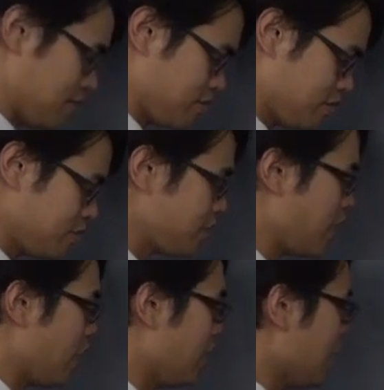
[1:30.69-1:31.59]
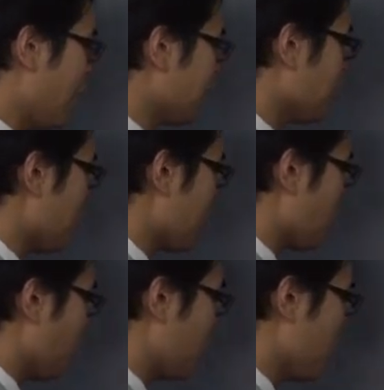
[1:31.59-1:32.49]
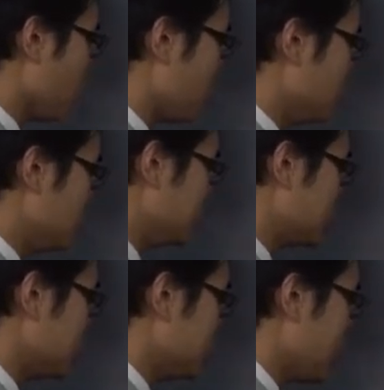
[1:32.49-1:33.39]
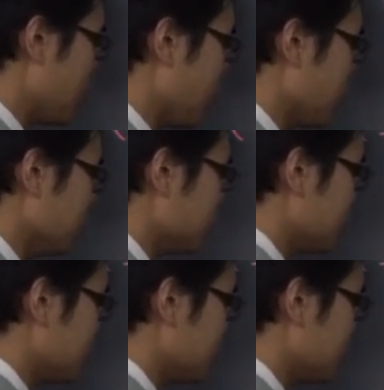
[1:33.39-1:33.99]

作ってあとはこれを結んであげる